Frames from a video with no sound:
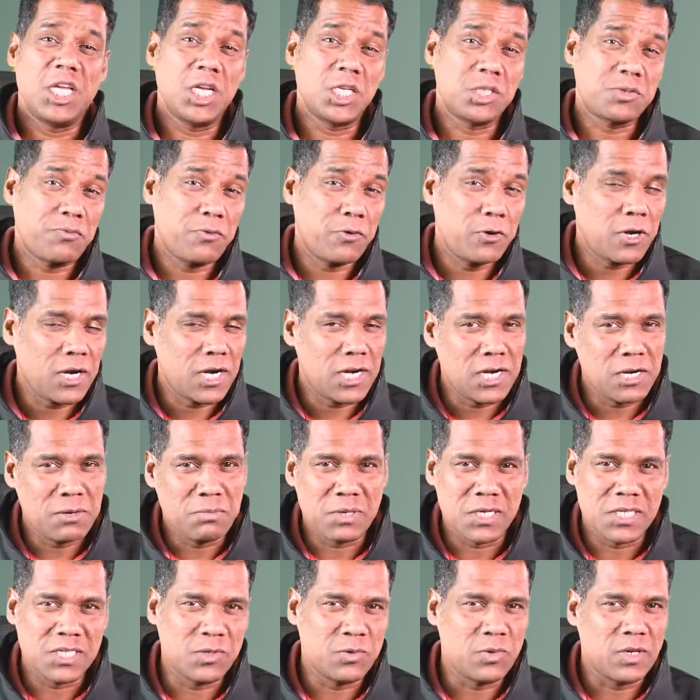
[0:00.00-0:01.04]
எஸ் ஃபோர்
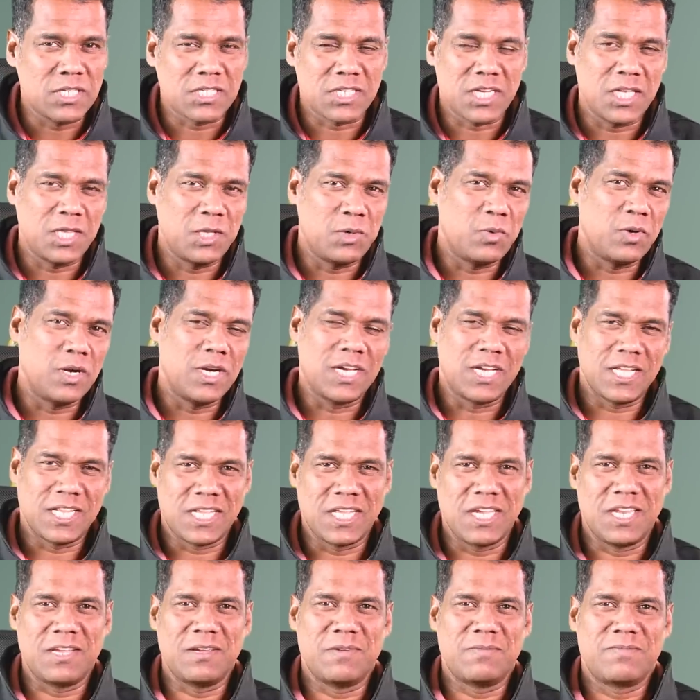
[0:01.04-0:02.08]
ஹண்ட்ரட் உள்ள செய்தி உங்களுக்கு
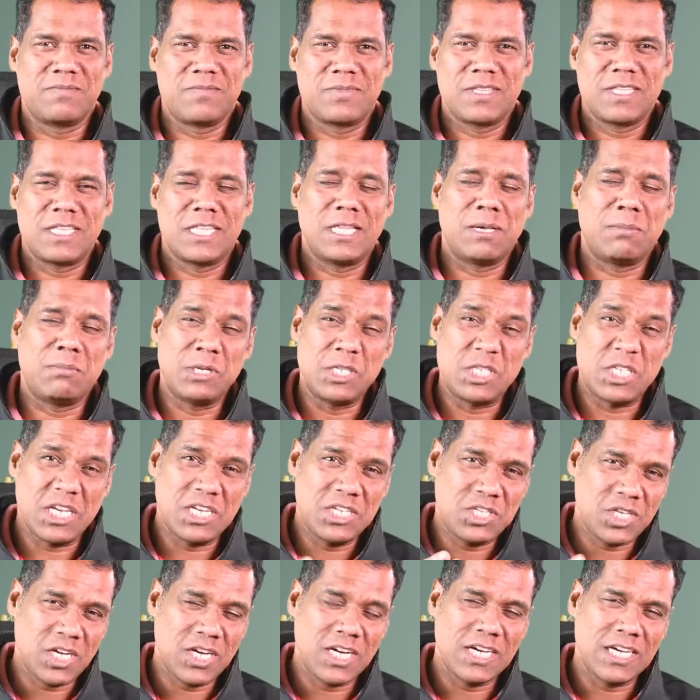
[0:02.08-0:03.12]
தெரியும் நம்ம
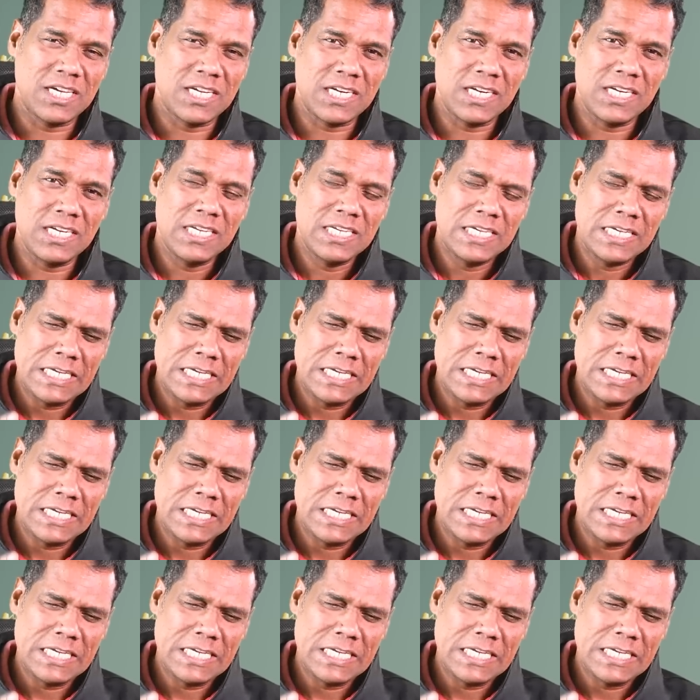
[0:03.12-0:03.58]
ஜெய்சங்கர்